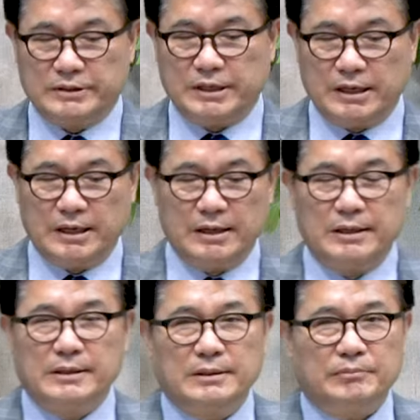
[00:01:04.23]
제가
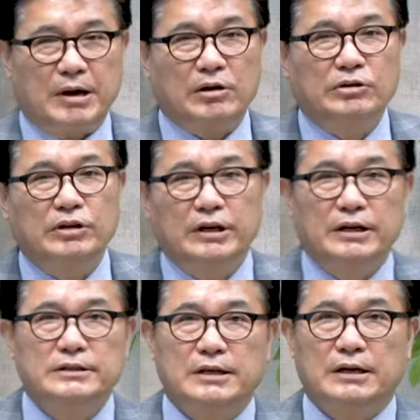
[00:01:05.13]

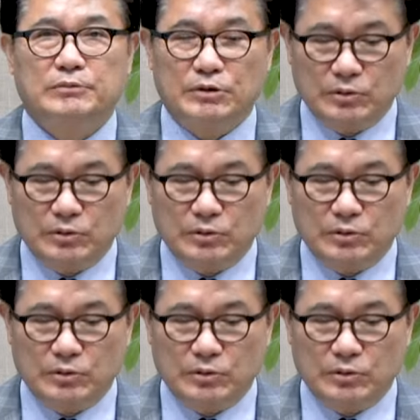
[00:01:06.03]
박헌영이라는 사람을